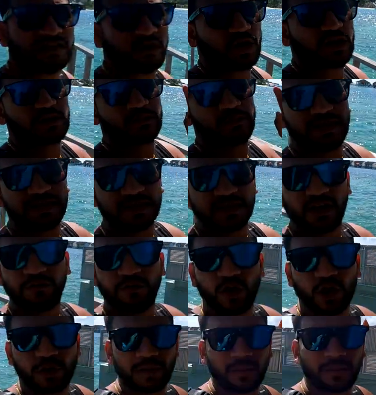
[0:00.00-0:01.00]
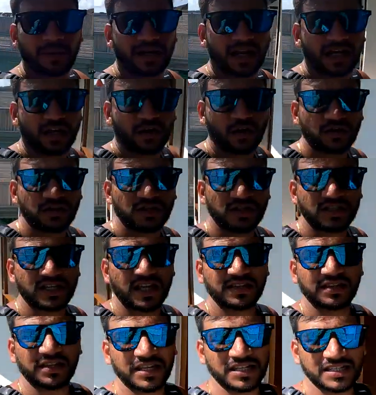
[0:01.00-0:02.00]
जो एक स्पेशल वीडियो में बनाने वाला
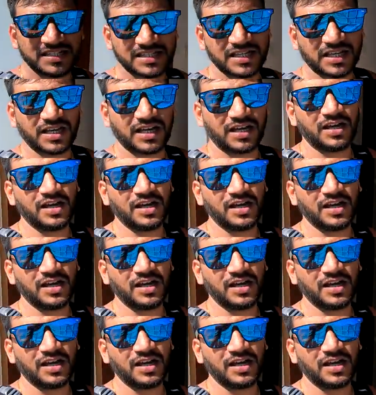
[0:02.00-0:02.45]
जिसके अंदर इस